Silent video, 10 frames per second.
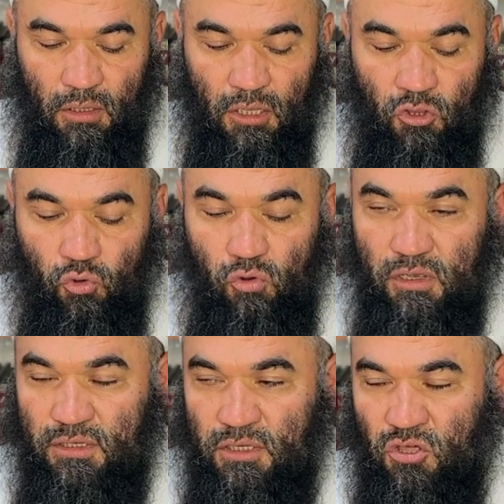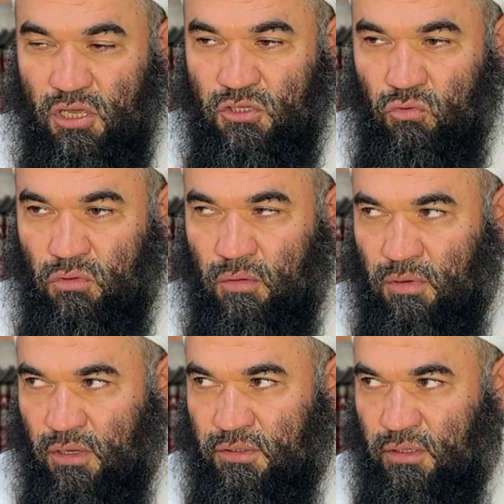и только сейчас он
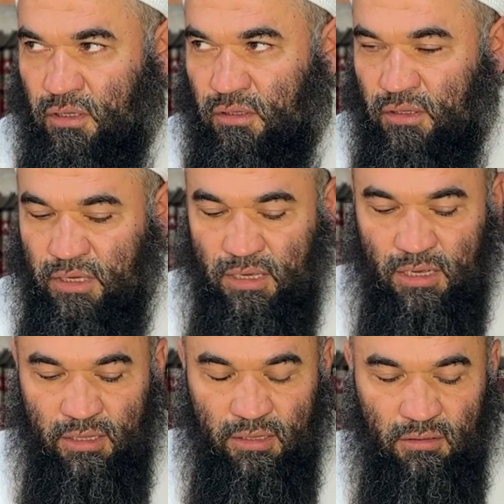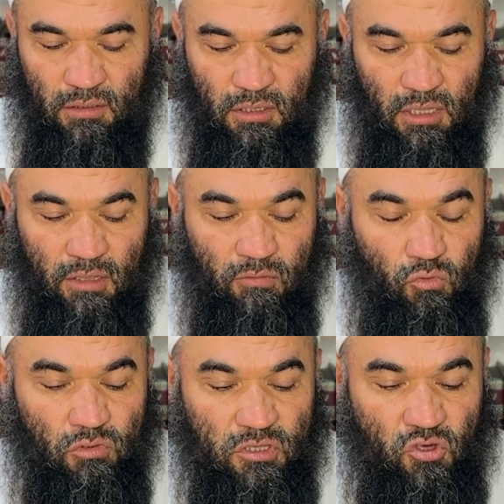добрался до дна ада. И вы
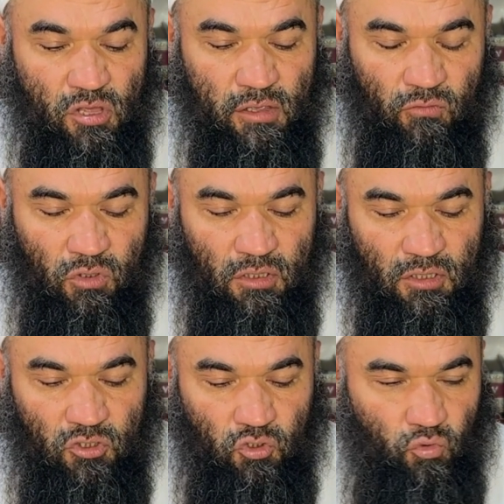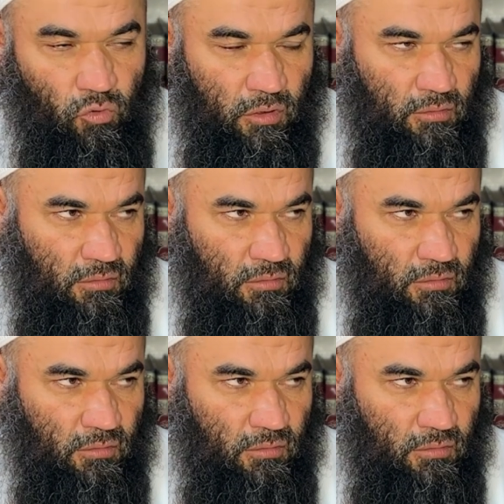услышали вот этот стук.